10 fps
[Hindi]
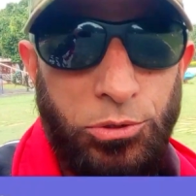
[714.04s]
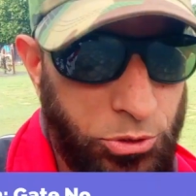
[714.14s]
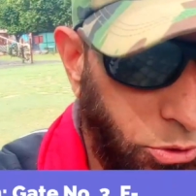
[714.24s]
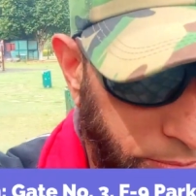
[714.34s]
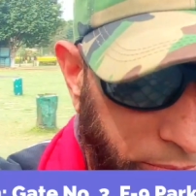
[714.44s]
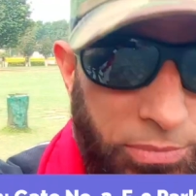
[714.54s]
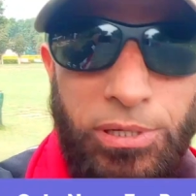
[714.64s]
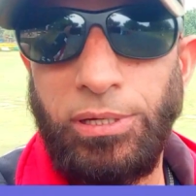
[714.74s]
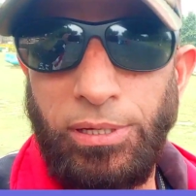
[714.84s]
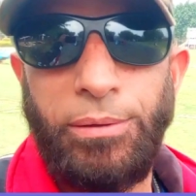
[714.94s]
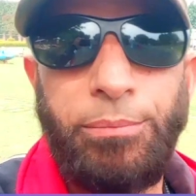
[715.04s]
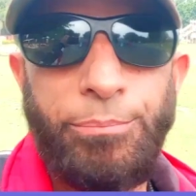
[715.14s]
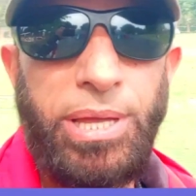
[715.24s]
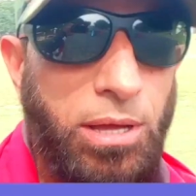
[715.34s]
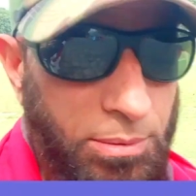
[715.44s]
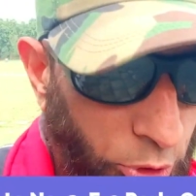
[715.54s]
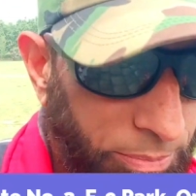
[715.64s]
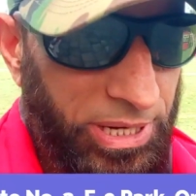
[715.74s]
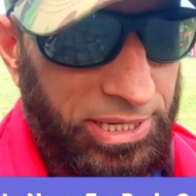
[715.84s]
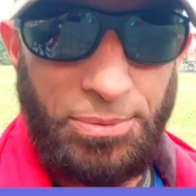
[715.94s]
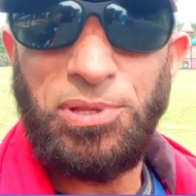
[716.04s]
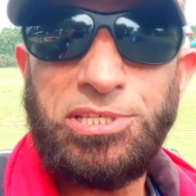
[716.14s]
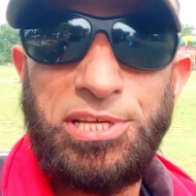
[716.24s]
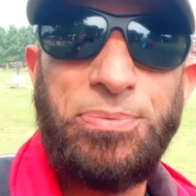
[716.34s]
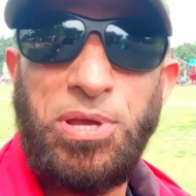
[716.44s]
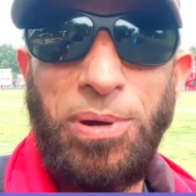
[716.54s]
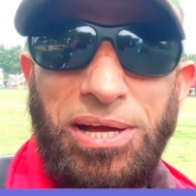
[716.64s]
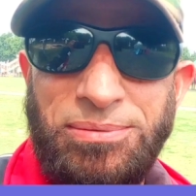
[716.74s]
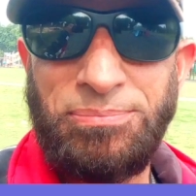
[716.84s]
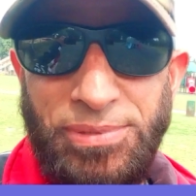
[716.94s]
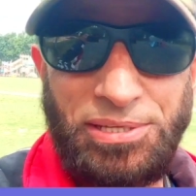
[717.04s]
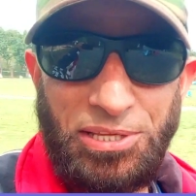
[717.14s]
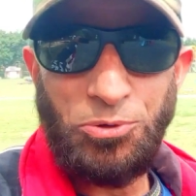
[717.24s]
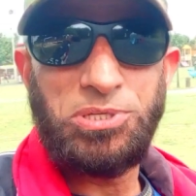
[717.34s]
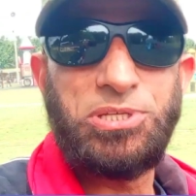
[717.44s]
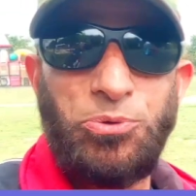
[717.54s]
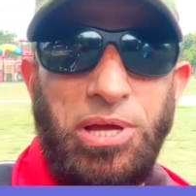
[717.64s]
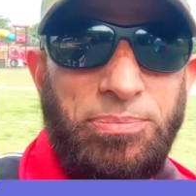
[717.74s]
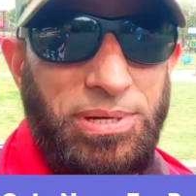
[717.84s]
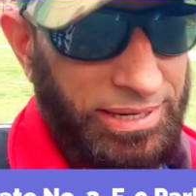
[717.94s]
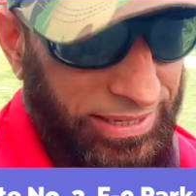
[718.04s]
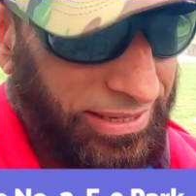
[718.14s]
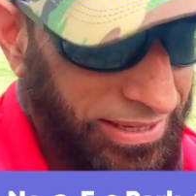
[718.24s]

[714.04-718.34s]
दोस्तों मैं आपको एक बड़ी ज़बरदस्त किस्म की बात बताते हुए चलूँ यहाँ पर